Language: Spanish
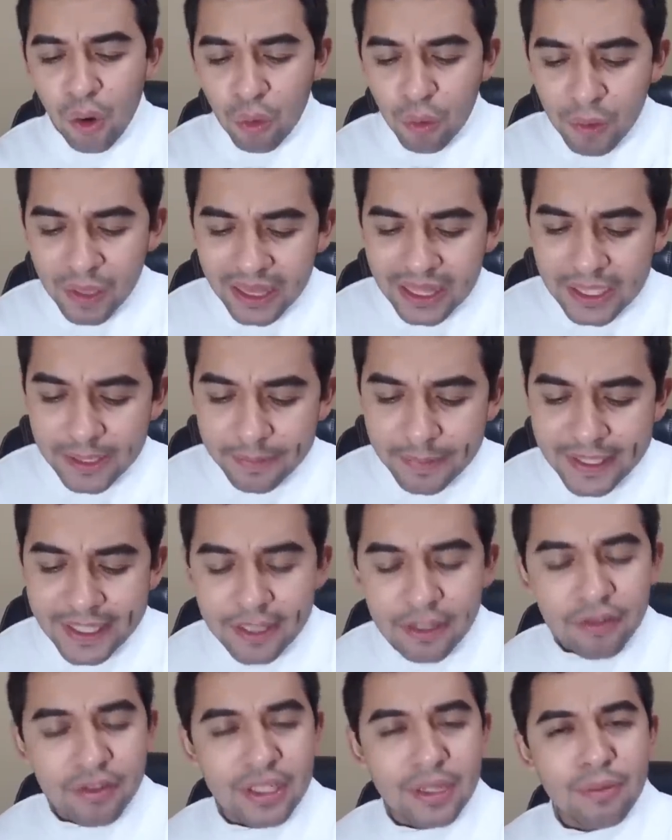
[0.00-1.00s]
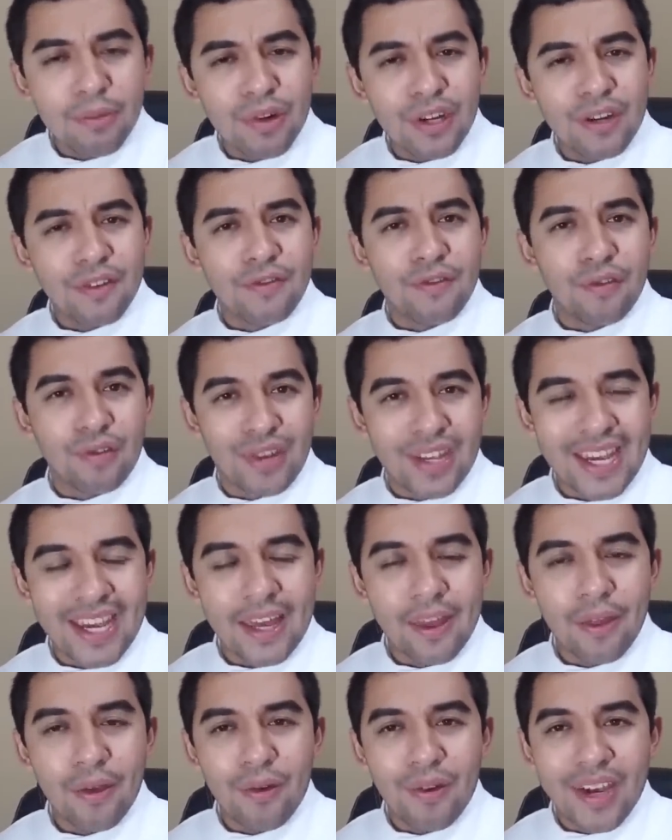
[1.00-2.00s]
O cuántas veces nos hemos
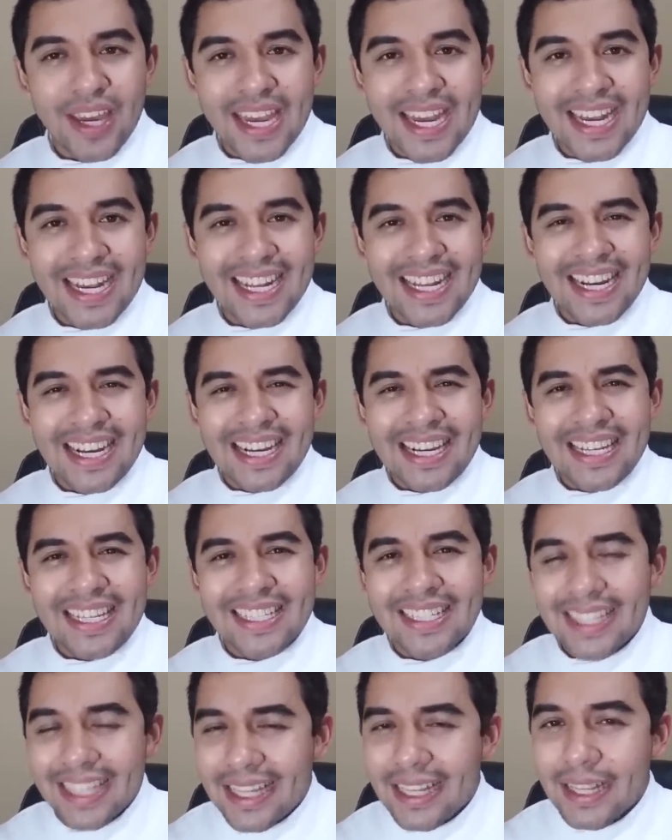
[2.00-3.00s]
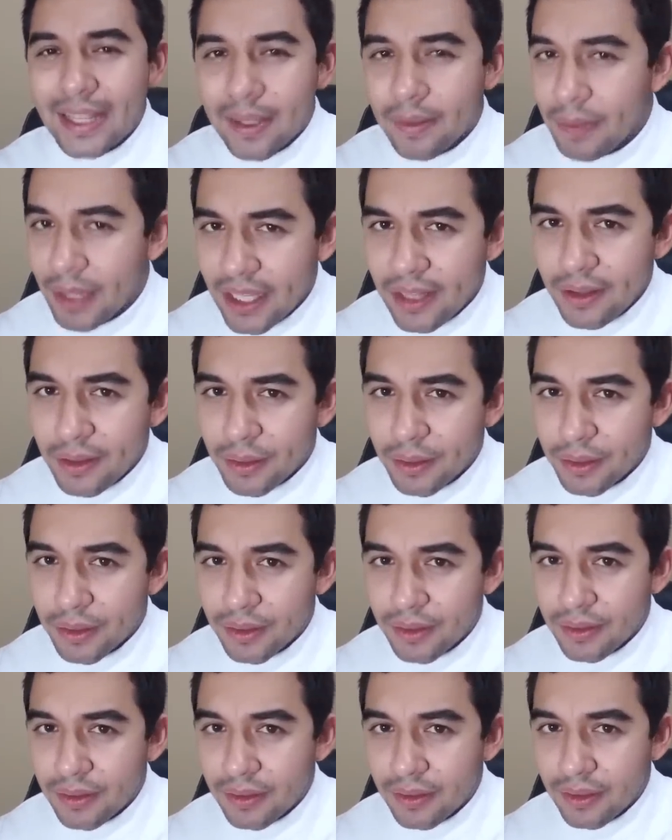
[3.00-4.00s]
refugiado en
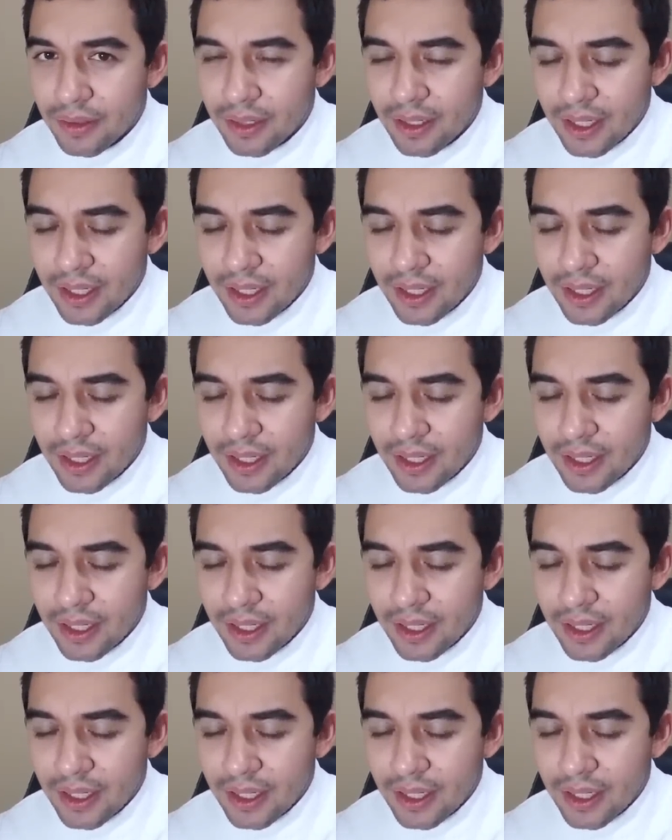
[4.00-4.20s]
resentimientos